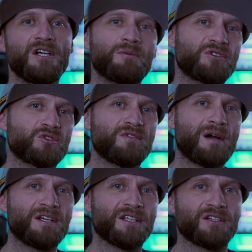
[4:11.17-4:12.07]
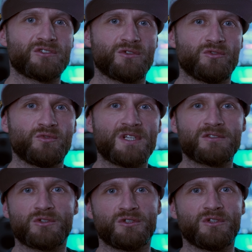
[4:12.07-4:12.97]
przesuwała, nie jest to
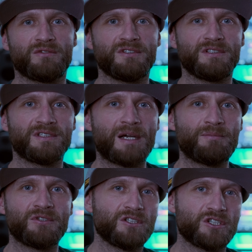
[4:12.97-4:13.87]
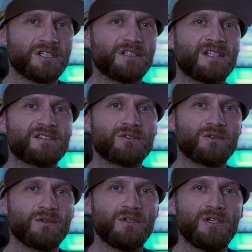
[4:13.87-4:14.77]
12-rzędowy napęd czy
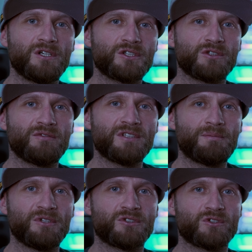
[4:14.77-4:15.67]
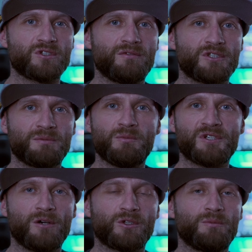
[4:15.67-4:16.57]
11-rzędowy napęd szosowy, żeby
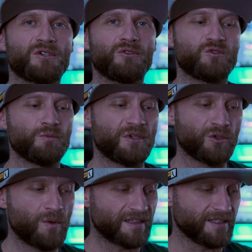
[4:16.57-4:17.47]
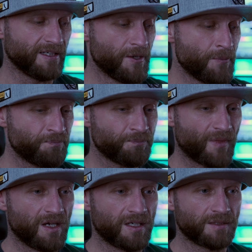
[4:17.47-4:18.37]
musiało to być jakoś super dokładne.
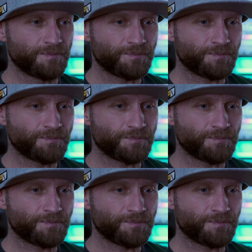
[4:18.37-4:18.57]
E,